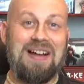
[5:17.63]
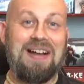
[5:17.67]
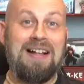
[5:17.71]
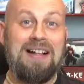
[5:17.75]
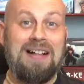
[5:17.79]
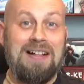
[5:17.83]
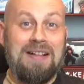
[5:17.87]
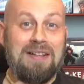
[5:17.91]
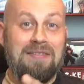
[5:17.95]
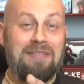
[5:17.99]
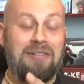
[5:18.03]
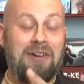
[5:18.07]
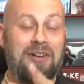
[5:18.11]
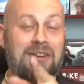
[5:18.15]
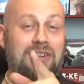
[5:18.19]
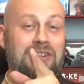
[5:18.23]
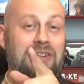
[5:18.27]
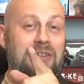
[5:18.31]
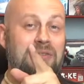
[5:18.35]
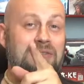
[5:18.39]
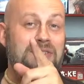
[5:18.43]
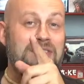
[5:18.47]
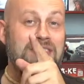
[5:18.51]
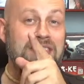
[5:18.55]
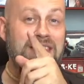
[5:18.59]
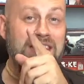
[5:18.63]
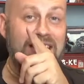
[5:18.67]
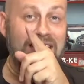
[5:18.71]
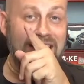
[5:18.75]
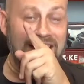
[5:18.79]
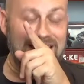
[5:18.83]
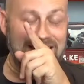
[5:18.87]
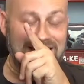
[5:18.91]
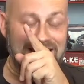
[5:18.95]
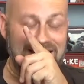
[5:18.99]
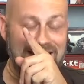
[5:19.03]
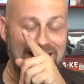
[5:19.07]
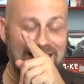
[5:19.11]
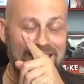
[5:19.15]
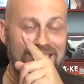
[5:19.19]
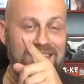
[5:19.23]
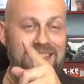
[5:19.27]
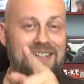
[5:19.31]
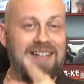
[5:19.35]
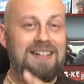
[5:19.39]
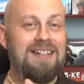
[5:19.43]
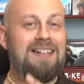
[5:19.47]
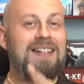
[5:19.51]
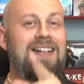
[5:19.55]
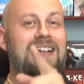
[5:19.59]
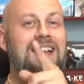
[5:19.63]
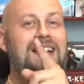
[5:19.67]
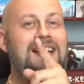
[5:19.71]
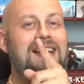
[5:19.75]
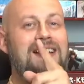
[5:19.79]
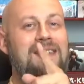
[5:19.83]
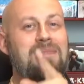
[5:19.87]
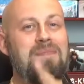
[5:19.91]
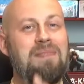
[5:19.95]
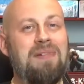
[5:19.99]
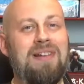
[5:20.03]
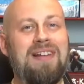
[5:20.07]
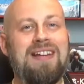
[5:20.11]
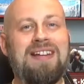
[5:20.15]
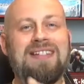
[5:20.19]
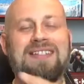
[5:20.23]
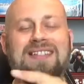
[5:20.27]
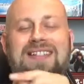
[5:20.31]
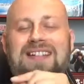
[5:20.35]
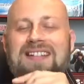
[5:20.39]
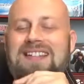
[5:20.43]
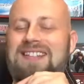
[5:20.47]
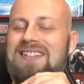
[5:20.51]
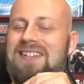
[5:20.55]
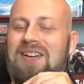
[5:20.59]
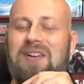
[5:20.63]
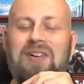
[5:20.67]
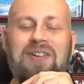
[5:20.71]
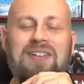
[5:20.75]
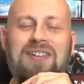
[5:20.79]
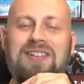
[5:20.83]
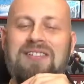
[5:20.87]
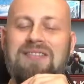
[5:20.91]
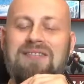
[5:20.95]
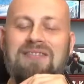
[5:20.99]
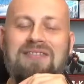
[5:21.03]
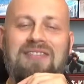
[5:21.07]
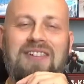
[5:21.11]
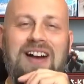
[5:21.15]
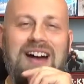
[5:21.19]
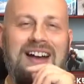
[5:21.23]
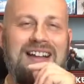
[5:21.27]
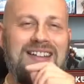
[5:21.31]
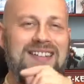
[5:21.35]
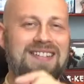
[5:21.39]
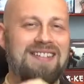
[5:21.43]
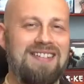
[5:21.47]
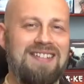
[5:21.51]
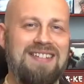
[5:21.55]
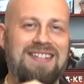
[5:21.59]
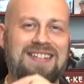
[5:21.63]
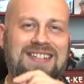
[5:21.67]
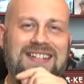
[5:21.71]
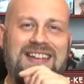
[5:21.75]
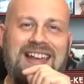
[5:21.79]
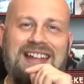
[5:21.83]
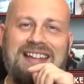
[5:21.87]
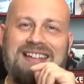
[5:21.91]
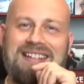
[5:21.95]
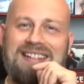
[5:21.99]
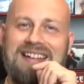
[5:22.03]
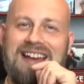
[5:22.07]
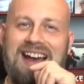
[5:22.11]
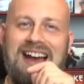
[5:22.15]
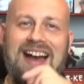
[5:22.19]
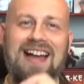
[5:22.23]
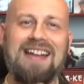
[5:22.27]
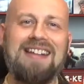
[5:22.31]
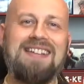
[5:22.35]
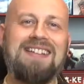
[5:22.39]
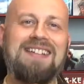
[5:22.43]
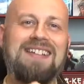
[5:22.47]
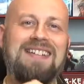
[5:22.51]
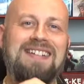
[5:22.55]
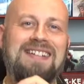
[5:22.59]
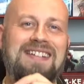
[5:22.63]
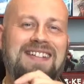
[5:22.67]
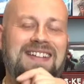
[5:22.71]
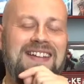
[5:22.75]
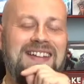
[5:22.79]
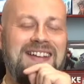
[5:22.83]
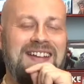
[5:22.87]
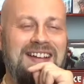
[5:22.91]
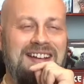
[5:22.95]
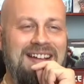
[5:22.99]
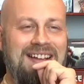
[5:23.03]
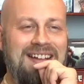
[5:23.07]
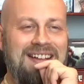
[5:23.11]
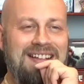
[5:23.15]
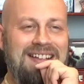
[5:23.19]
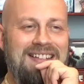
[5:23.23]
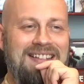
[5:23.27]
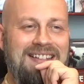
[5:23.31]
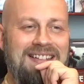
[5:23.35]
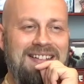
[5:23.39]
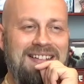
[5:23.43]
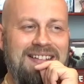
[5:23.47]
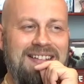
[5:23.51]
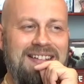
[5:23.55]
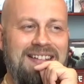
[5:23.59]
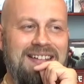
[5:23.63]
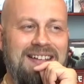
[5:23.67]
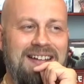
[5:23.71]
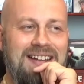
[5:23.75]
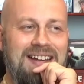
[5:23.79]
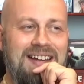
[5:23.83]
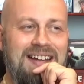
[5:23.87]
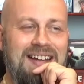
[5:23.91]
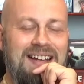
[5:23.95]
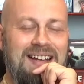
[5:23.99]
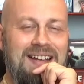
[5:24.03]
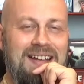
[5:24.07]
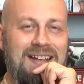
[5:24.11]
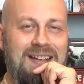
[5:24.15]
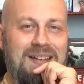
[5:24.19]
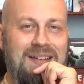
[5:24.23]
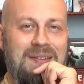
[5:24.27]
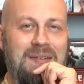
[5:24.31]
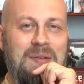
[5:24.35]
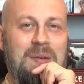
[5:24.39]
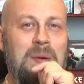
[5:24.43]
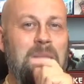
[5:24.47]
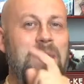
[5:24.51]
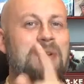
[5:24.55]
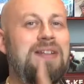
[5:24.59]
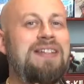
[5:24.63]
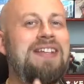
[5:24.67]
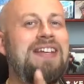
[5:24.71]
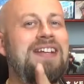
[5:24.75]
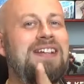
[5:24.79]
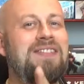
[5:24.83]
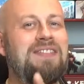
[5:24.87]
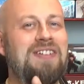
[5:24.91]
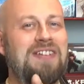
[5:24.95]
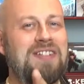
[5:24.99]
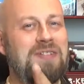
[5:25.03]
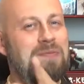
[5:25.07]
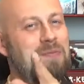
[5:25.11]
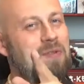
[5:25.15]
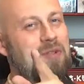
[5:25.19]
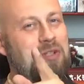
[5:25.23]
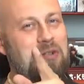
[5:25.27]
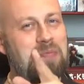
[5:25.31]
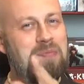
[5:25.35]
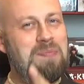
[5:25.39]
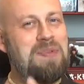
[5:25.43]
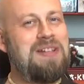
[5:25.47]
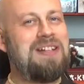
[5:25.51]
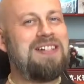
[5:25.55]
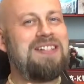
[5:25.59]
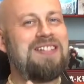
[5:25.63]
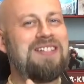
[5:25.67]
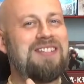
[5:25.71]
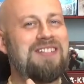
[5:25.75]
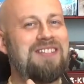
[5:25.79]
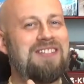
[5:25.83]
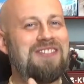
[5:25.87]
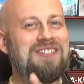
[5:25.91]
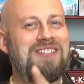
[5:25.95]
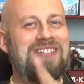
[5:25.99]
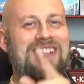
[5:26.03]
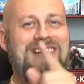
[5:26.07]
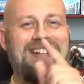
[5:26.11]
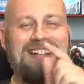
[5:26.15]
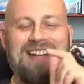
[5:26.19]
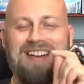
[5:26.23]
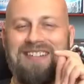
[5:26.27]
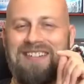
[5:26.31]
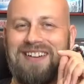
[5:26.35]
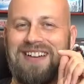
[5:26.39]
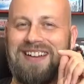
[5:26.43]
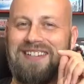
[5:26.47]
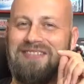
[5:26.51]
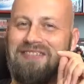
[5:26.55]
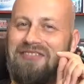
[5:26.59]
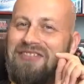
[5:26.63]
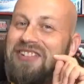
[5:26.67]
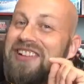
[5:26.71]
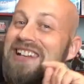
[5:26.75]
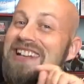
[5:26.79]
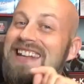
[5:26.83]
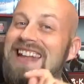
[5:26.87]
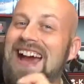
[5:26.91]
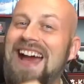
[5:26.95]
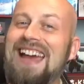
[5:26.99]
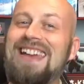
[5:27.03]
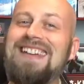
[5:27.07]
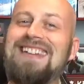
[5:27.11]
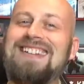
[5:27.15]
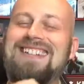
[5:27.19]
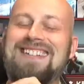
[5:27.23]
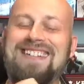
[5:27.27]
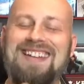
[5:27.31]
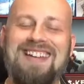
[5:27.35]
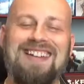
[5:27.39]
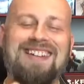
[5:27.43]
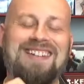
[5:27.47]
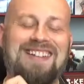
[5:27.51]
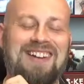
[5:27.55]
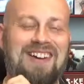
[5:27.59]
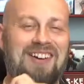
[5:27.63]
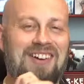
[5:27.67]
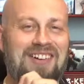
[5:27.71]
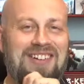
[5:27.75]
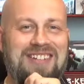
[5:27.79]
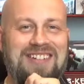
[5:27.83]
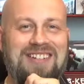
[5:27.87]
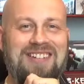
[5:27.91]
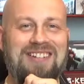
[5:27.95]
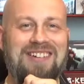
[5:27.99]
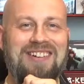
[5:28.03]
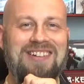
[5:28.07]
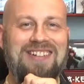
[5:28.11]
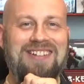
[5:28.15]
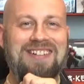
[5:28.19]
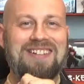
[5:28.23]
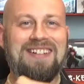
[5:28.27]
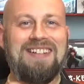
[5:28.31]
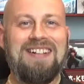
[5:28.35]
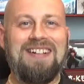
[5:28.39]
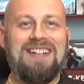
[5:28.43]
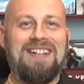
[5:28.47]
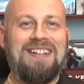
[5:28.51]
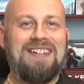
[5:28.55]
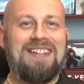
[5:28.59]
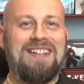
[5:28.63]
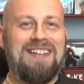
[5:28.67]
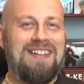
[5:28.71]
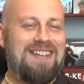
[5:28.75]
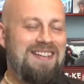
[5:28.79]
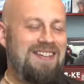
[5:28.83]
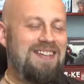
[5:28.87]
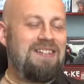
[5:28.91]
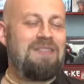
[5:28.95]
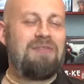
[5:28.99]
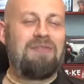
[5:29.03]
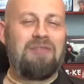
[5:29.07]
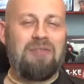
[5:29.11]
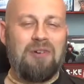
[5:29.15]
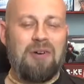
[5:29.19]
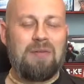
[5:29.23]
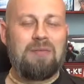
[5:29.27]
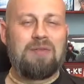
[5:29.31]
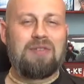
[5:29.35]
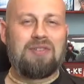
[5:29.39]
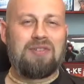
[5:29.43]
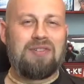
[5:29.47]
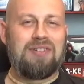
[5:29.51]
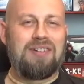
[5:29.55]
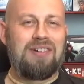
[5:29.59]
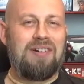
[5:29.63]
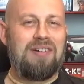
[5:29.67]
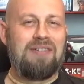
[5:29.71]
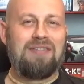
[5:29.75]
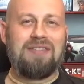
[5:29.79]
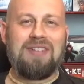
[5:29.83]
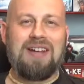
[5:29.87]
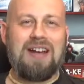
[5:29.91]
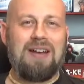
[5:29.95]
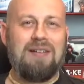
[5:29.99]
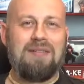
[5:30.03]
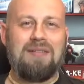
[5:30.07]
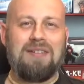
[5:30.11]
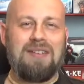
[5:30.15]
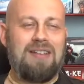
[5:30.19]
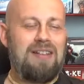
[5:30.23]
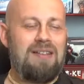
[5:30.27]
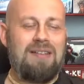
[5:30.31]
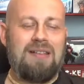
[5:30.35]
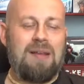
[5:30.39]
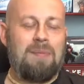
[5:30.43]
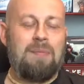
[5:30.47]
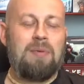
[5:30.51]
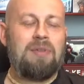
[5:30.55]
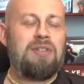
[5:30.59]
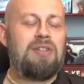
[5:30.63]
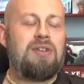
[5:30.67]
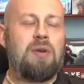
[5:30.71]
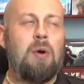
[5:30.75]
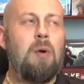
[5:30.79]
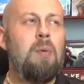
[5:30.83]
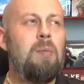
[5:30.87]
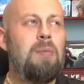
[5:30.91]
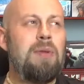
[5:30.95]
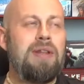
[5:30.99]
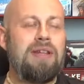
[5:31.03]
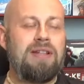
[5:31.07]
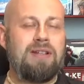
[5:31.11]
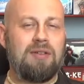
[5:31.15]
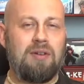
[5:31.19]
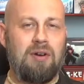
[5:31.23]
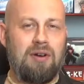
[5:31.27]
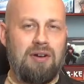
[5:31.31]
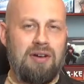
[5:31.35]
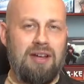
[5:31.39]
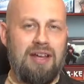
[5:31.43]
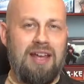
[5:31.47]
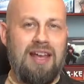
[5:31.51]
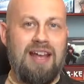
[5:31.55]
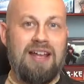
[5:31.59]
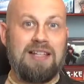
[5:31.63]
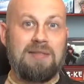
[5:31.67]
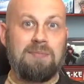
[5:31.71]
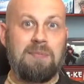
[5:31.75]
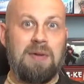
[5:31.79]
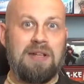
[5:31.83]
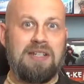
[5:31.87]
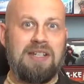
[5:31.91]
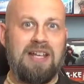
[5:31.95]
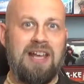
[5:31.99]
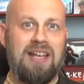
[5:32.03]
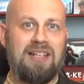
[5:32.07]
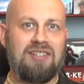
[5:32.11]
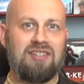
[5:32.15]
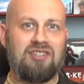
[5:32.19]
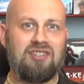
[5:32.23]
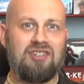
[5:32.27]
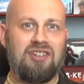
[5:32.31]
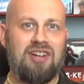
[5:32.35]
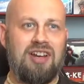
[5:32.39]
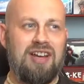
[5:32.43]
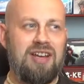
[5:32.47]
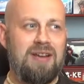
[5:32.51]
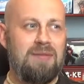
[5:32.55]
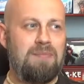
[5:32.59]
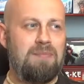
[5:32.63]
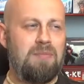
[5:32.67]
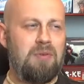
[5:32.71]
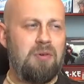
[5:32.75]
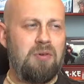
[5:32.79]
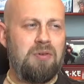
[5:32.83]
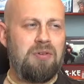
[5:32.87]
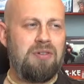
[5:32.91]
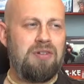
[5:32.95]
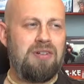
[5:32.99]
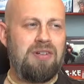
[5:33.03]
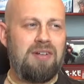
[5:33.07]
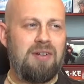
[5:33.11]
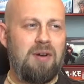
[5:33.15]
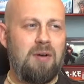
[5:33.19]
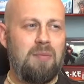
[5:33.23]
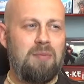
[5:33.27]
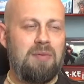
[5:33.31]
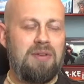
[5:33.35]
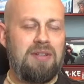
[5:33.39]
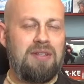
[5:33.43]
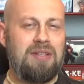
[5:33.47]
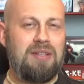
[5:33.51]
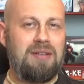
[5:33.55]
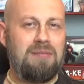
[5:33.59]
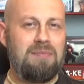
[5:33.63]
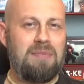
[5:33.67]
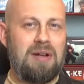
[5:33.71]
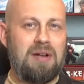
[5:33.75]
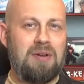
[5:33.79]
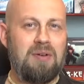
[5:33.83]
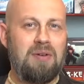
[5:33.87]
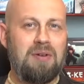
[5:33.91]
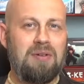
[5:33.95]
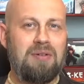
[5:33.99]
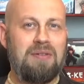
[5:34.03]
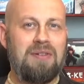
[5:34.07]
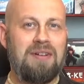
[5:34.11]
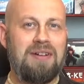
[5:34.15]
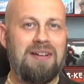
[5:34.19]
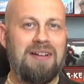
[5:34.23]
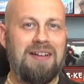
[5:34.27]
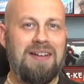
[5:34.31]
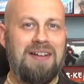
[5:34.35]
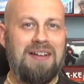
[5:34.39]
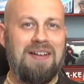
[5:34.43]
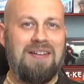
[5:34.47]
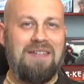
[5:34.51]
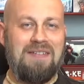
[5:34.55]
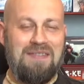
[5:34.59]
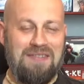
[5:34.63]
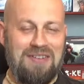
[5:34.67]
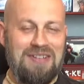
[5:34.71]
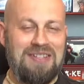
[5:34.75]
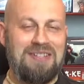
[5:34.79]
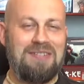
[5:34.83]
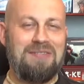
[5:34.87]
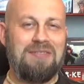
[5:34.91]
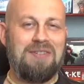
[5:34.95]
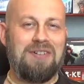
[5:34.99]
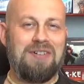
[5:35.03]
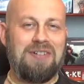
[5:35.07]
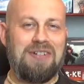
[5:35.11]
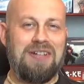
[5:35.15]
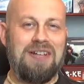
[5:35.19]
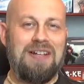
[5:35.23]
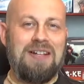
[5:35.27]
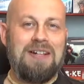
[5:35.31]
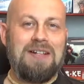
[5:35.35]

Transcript: Freut euch aufs nächste äh, Players. Da ist auch eine wahnsinnig geniale Idee, die nur bedingt was mit Spielen zu tun hat, aber vielleicht kennt ihr auch die Leute. Ich freue mich schon drauf. Da, habe, da muss ich unbedingt noch erstmal Text schreiben. Unglaublich. Mal gucken, wie es wird.